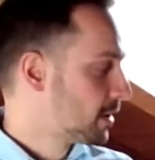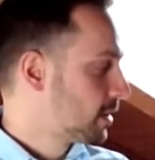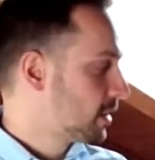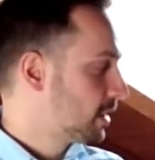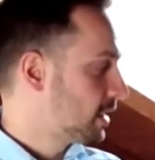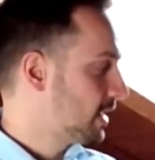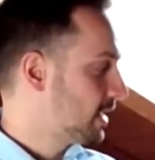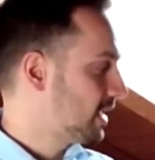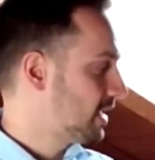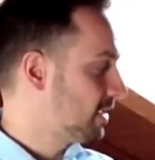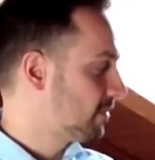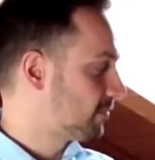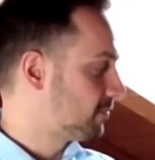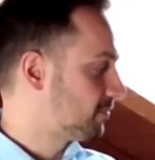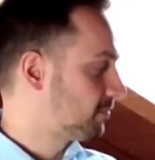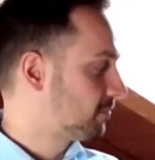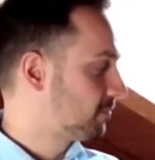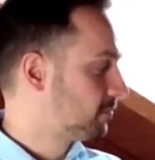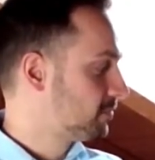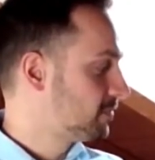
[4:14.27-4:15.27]
E
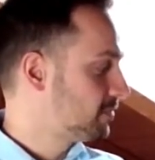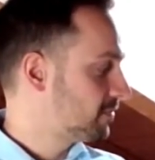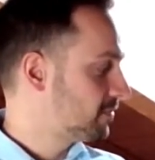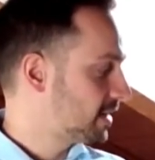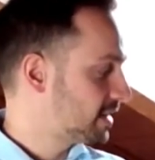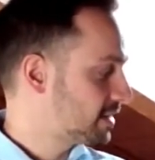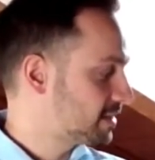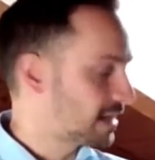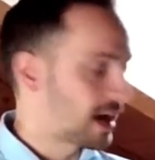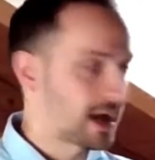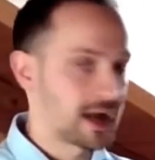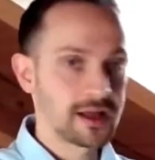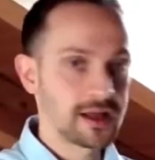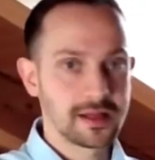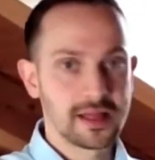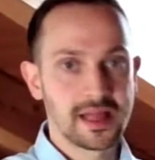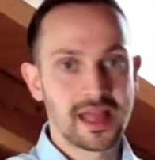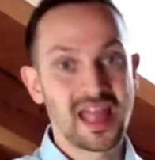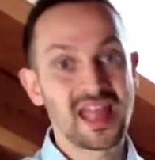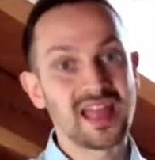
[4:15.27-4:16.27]
in
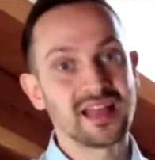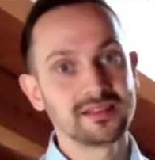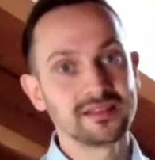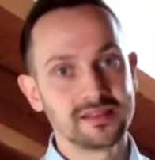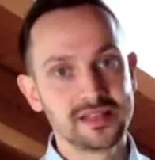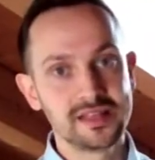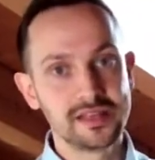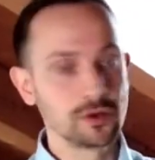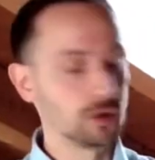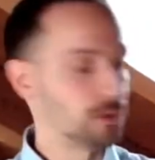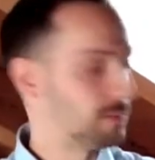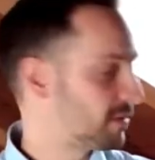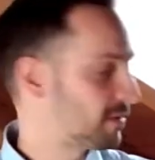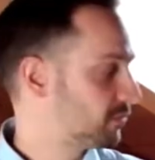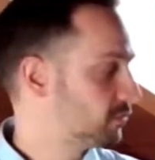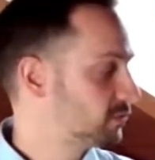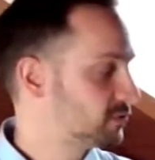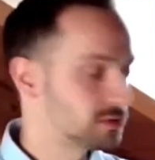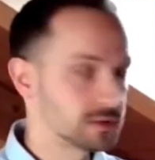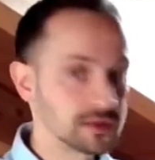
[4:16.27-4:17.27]
verità è antico ma
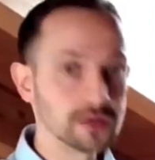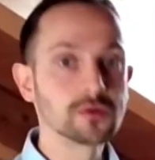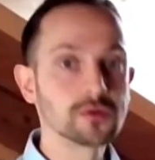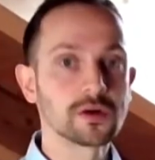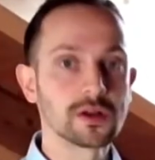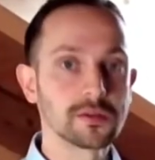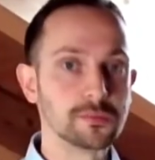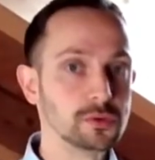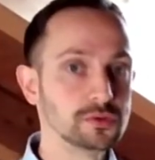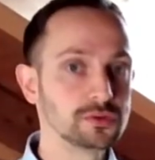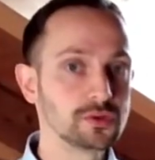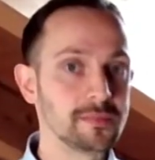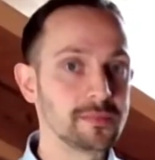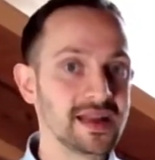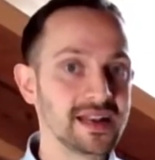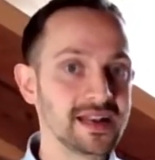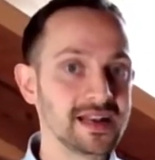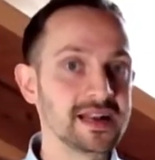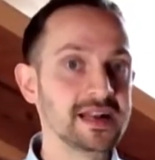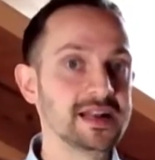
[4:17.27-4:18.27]
funziona ancora molto
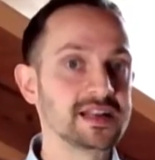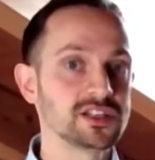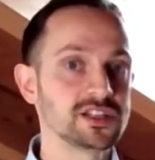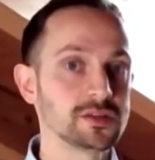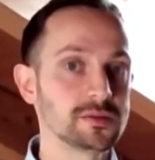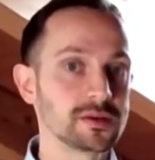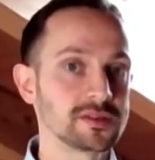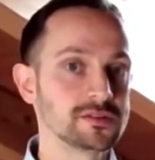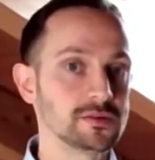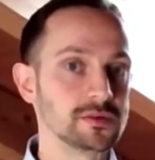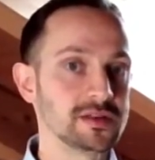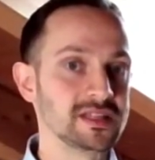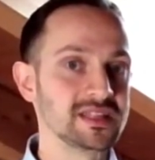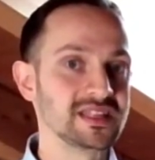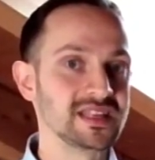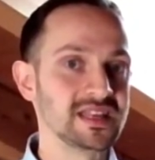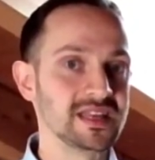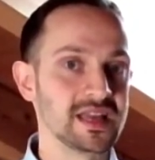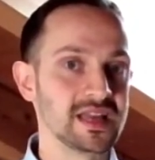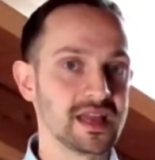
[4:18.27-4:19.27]
bene nelle situazioni
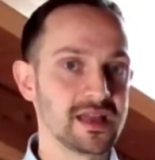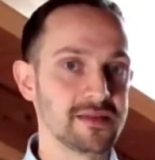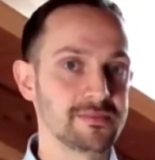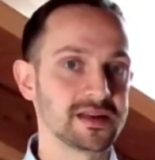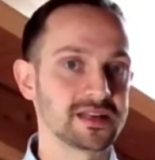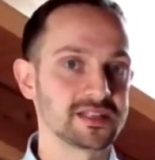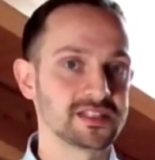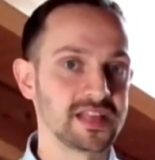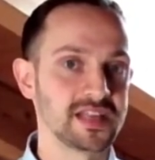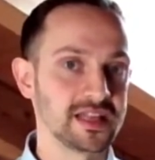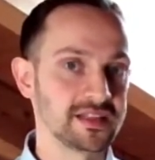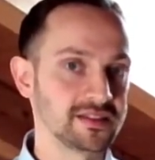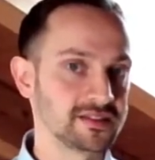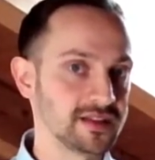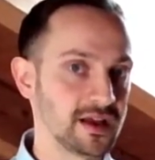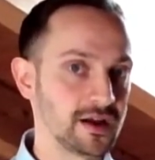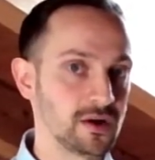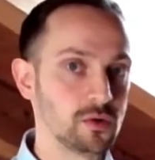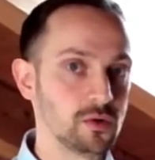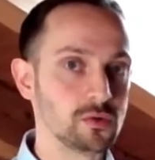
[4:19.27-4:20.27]
di
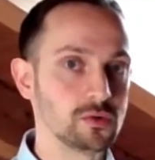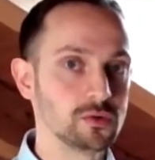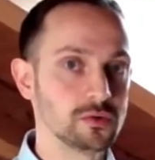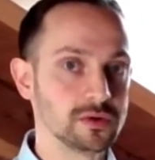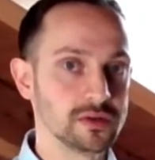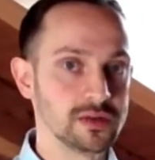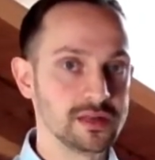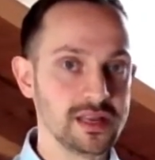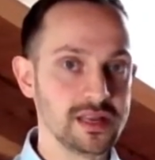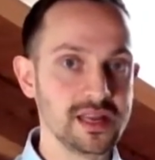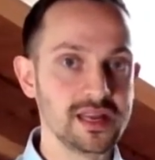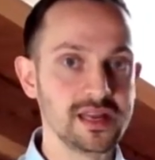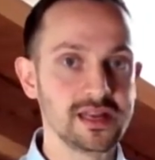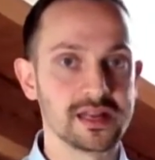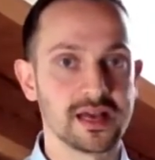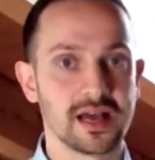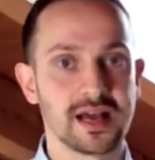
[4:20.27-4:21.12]
emergenza o in